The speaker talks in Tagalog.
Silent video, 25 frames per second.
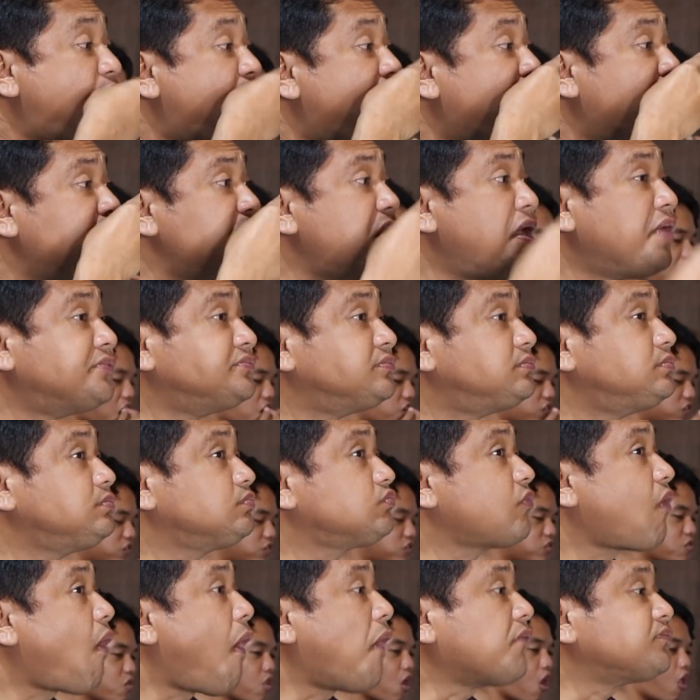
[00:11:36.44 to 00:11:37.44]
Ako din,
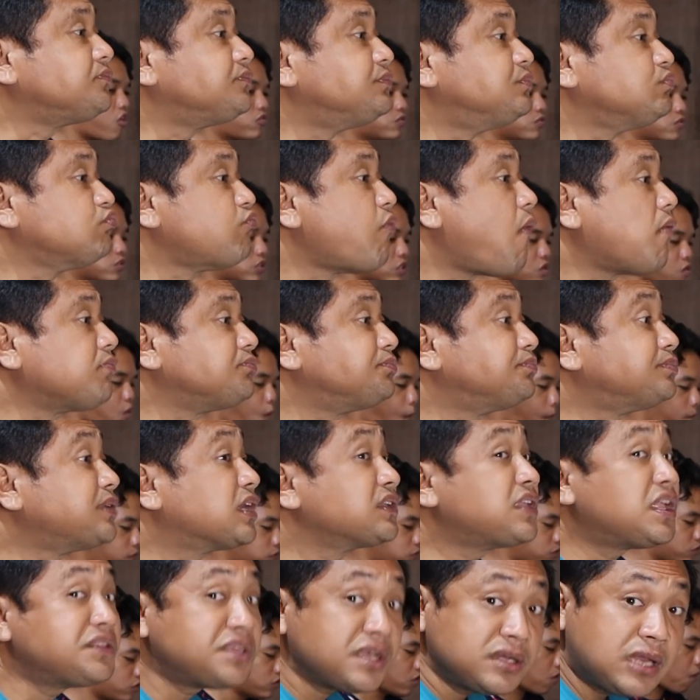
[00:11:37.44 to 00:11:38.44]

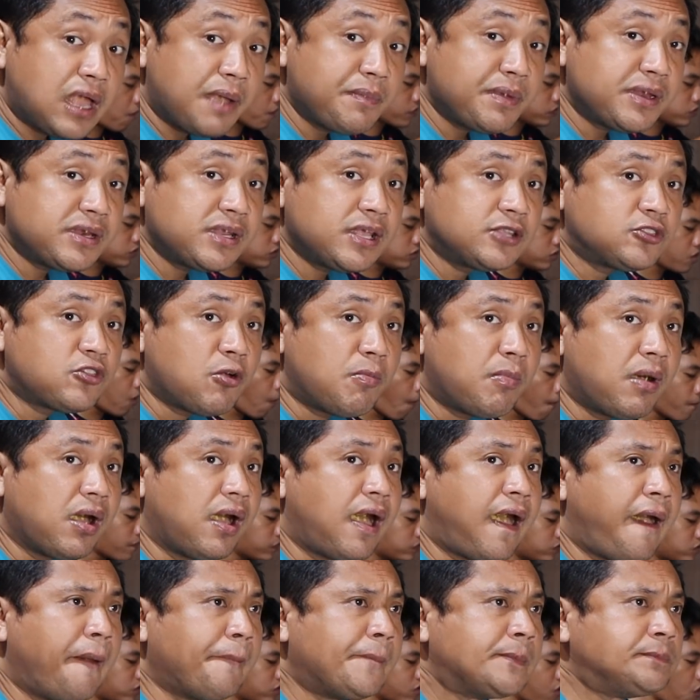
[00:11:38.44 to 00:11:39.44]
pagdating namin dito
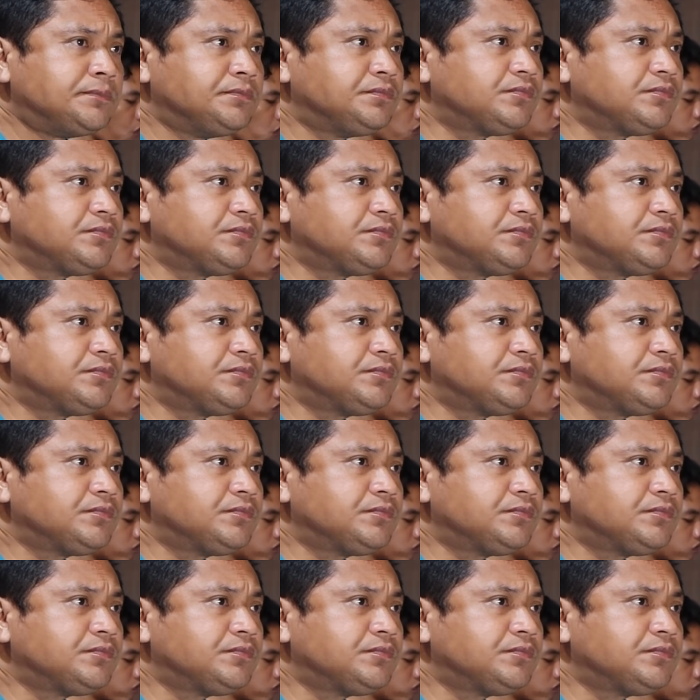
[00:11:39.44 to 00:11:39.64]
mga...